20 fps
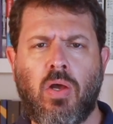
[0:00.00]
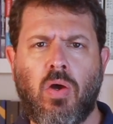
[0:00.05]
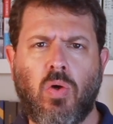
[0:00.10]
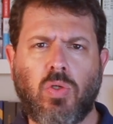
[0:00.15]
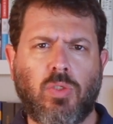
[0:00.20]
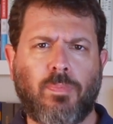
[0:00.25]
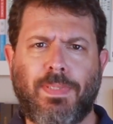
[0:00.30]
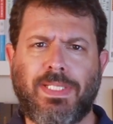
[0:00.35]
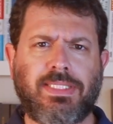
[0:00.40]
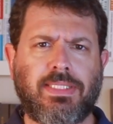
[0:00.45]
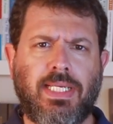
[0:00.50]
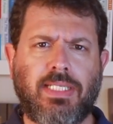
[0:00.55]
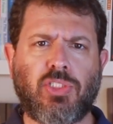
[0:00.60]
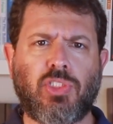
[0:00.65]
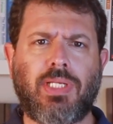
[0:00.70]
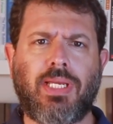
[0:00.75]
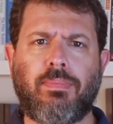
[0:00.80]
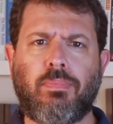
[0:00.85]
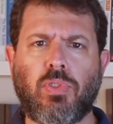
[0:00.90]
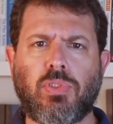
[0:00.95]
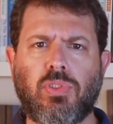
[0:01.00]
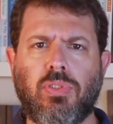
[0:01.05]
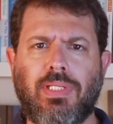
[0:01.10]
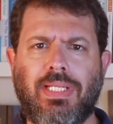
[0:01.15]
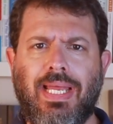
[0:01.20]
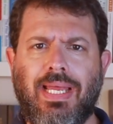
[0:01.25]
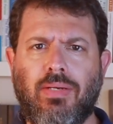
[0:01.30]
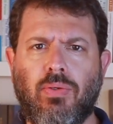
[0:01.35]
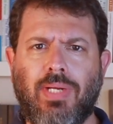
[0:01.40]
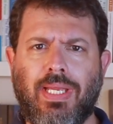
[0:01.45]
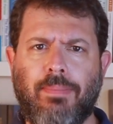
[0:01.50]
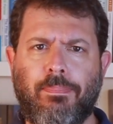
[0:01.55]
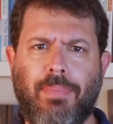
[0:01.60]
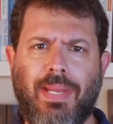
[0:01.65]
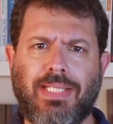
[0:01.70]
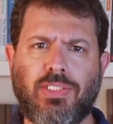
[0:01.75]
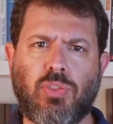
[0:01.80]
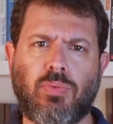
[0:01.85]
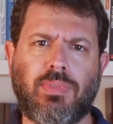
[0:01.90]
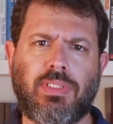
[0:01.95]
O do presidente Jair Bolsonaro
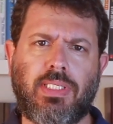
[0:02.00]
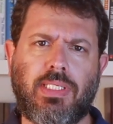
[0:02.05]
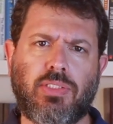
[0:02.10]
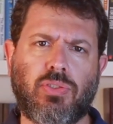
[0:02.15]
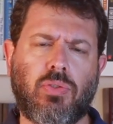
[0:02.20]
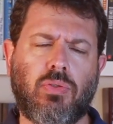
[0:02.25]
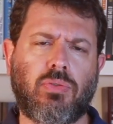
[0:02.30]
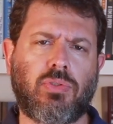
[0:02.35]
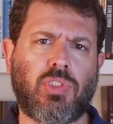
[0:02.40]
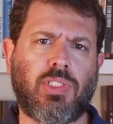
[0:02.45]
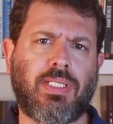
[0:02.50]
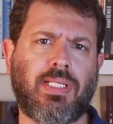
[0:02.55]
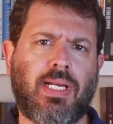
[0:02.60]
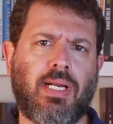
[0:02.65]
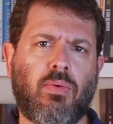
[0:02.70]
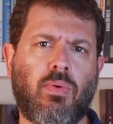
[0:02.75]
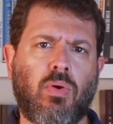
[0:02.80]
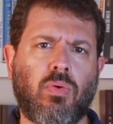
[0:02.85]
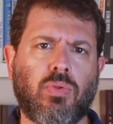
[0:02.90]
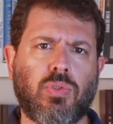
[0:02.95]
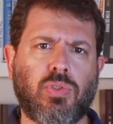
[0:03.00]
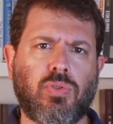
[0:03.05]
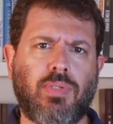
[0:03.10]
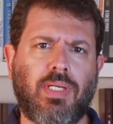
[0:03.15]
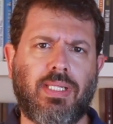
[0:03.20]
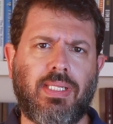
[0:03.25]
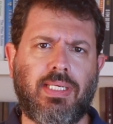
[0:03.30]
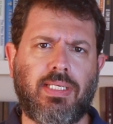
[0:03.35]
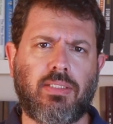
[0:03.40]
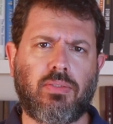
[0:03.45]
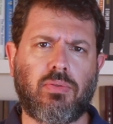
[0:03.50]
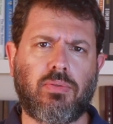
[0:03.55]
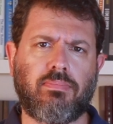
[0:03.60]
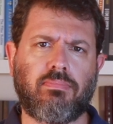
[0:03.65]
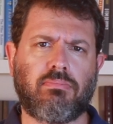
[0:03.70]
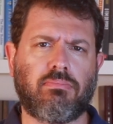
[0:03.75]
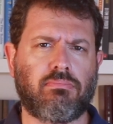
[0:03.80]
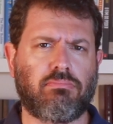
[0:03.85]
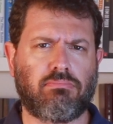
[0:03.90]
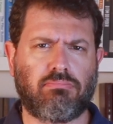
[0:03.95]
repete um texto do general Augusto
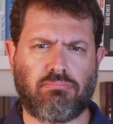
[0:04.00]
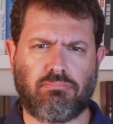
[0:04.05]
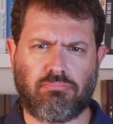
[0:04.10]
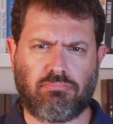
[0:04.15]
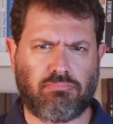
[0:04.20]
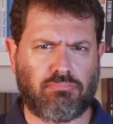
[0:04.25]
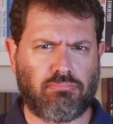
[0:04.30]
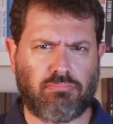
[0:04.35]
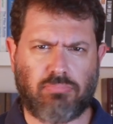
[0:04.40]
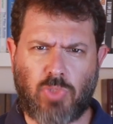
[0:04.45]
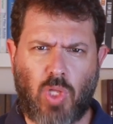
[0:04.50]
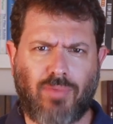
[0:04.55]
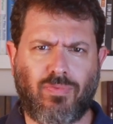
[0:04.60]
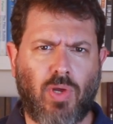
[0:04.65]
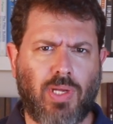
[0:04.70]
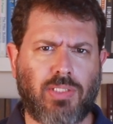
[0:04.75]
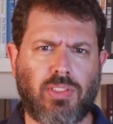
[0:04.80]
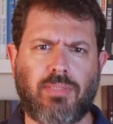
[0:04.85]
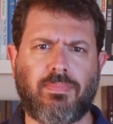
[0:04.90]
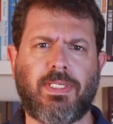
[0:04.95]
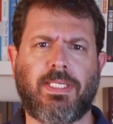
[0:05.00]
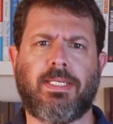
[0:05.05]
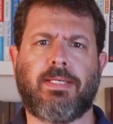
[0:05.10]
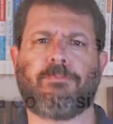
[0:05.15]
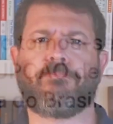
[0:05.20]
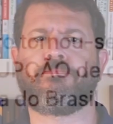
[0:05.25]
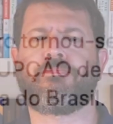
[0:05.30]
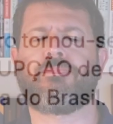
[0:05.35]
Heleno, 9 horas da manhã.